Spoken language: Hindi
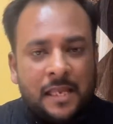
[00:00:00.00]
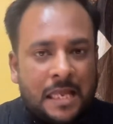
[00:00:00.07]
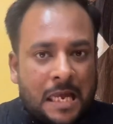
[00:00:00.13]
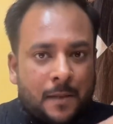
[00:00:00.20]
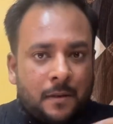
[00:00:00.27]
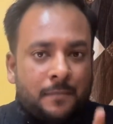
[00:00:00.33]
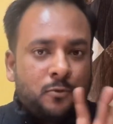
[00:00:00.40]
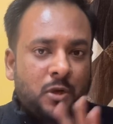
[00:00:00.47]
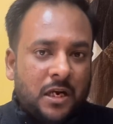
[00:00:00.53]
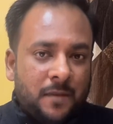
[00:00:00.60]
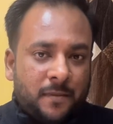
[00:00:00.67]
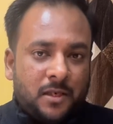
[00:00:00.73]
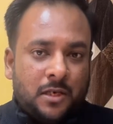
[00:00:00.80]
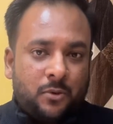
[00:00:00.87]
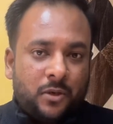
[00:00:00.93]
अब आप दुकान
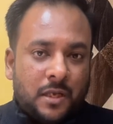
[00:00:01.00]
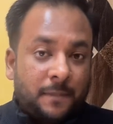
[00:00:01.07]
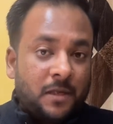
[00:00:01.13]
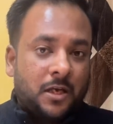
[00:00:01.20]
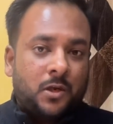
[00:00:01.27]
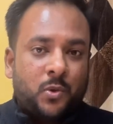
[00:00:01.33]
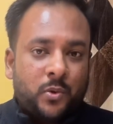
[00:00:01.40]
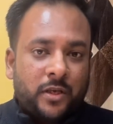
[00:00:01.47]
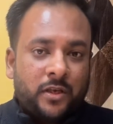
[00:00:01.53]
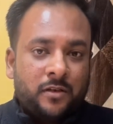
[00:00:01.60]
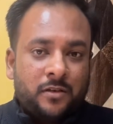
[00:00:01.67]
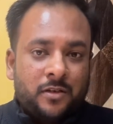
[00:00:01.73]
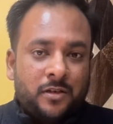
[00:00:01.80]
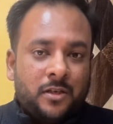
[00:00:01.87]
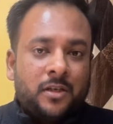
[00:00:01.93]
पे जाओगे आप क्या कहोगे
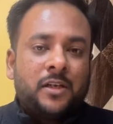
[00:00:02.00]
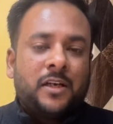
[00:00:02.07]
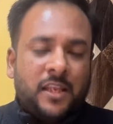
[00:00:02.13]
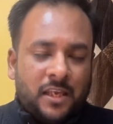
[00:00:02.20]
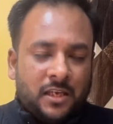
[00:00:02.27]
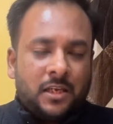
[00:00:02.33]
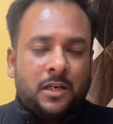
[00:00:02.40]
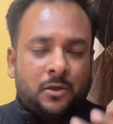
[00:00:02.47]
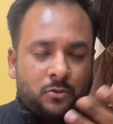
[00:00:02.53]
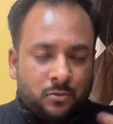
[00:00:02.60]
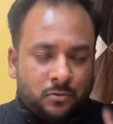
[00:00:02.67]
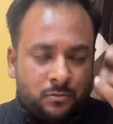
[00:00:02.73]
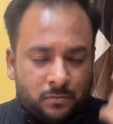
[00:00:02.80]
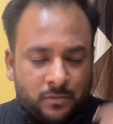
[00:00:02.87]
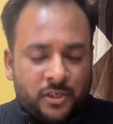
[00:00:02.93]
कि ठीक है लाओ
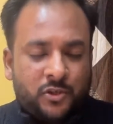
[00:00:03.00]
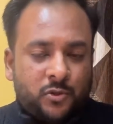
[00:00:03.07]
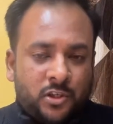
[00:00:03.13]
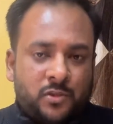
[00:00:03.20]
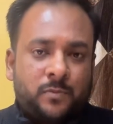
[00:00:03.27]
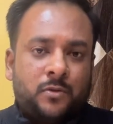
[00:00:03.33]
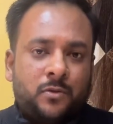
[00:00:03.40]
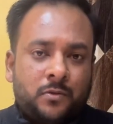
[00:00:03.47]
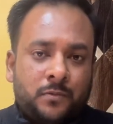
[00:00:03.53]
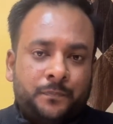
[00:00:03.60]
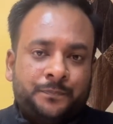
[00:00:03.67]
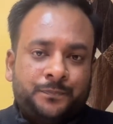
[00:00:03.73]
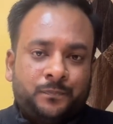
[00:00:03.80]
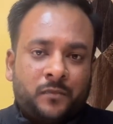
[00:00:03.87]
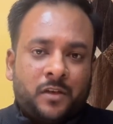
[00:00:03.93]
दो एक सौ दस में दो
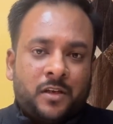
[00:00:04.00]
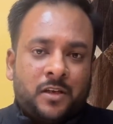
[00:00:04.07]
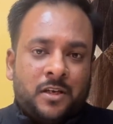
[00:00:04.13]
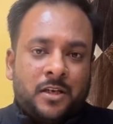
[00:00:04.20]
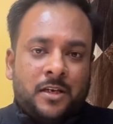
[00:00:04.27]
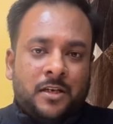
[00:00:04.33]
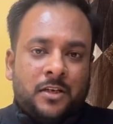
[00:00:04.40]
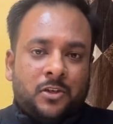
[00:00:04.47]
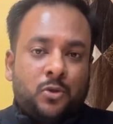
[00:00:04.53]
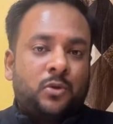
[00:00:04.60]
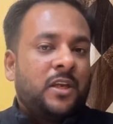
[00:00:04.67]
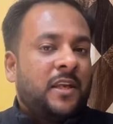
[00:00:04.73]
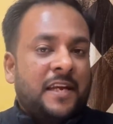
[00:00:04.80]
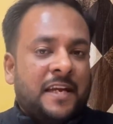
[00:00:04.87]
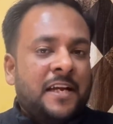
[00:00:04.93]
क्योंकि
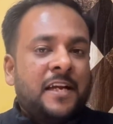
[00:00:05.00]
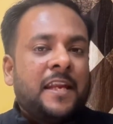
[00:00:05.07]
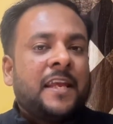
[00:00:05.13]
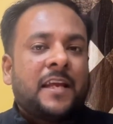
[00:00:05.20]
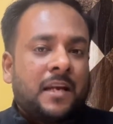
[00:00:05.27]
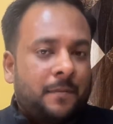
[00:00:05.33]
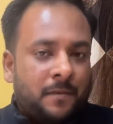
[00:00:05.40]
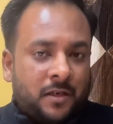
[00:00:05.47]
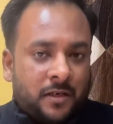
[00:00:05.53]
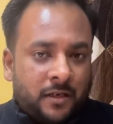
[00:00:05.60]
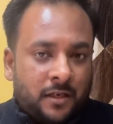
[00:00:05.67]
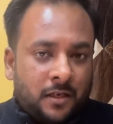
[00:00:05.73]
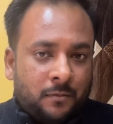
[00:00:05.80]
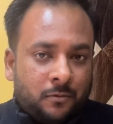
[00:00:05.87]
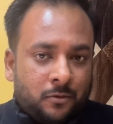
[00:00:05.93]
क्रेडिट नहीं खराब करनी
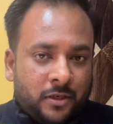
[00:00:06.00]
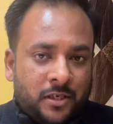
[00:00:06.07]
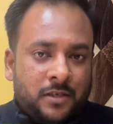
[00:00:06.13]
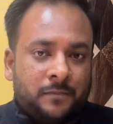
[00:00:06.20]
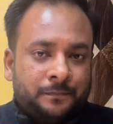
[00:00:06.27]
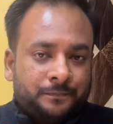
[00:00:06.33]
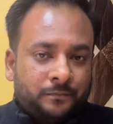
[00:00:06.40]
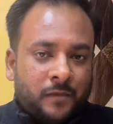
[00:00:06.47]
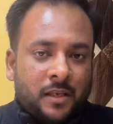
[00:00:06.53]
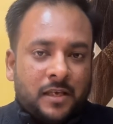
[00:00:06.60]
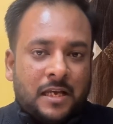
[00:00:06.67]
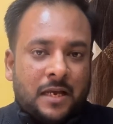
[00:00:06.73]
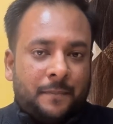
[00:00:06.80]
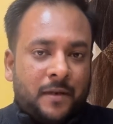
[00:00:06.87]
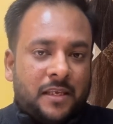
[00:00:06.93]
है आपको है ना
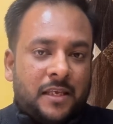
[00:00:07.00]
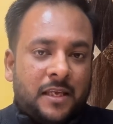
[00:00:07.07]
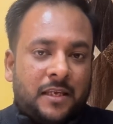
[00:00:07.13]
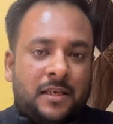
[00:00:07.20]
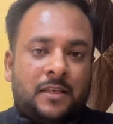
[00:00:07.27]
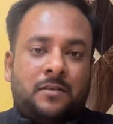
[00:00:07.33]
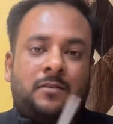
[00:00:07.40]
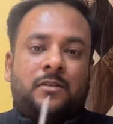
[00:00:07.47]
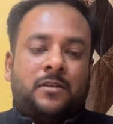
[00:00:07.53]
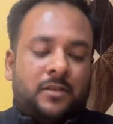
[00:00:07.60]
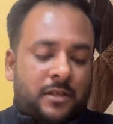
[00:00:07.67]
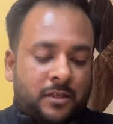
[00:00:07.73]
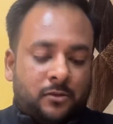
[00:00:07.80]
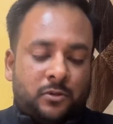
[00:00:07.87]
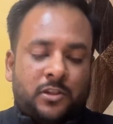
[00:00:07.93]
आपने क्या किया
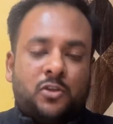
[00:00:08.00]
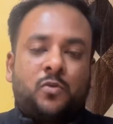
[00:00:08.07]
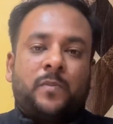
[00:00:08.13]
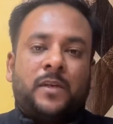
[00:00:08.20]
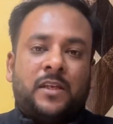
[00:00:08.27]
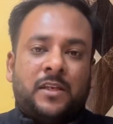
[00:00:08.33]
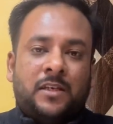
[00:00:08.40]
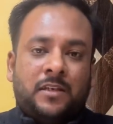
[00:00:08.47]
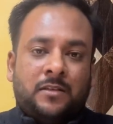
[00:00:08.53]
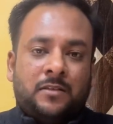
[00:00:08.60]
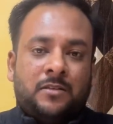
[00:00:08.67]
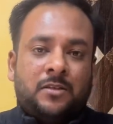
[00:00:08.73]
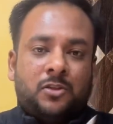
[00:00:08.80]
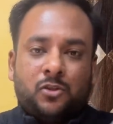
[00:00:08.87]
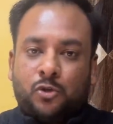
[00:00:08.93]
एक सौ दस रुपये गिने
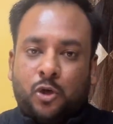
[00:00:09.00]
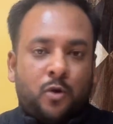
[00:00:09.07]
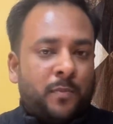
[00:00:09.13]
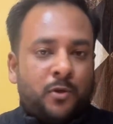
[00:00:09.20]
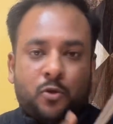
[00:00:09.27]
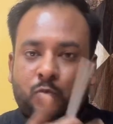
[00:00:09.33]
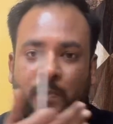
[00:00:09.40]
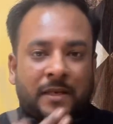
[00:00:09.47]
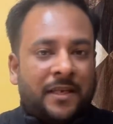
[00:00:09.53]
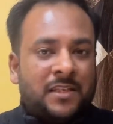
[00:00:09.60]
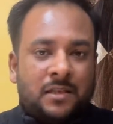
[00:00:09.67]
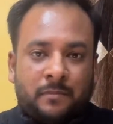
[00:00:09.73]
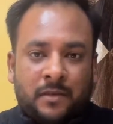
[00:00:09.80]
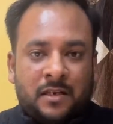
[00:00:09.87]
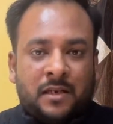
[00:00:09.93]
सौ रुपए तो ऊपर की
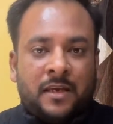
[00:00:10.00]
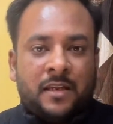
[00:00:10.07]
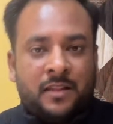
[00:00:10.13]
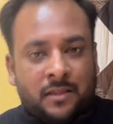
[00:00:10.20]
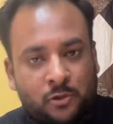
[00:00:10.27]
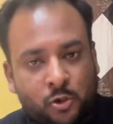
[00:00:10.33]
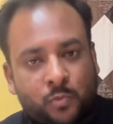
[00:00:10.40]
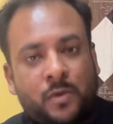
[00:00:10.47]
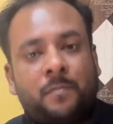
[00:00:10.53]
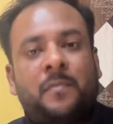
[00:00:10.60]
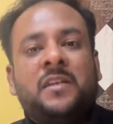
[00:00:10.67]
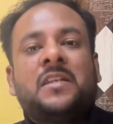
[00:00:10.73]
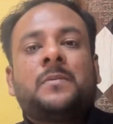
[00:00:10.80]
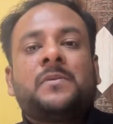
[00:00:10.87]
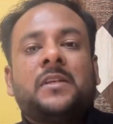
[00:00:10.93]
जेब में रखे दस रुपए अपनी
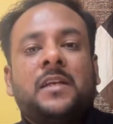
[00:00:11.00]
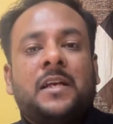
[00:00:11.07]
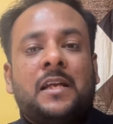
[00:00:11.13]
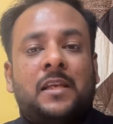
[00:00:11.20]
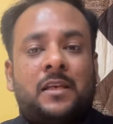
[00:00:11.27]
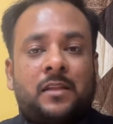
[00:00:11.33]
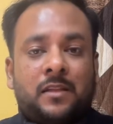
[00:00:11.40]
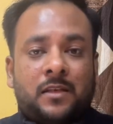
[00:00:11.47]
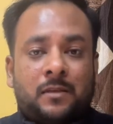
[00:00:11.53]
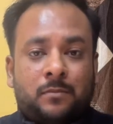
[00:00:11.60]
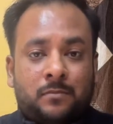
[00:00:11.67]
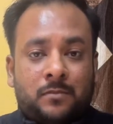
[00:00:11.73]
जेब से निकाल के दिए